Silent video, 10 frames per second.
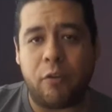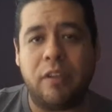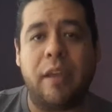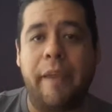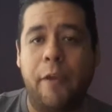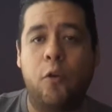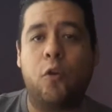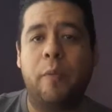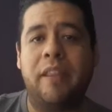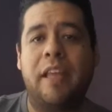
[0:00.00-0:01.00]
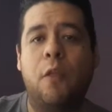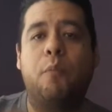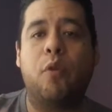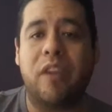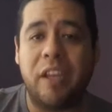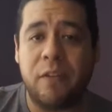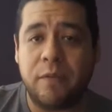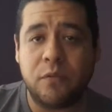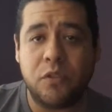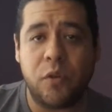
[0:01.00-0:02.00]
Yo les había yo comentado, ¿por qué no
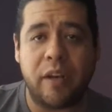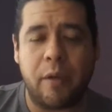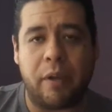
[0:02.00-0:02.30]
funciona?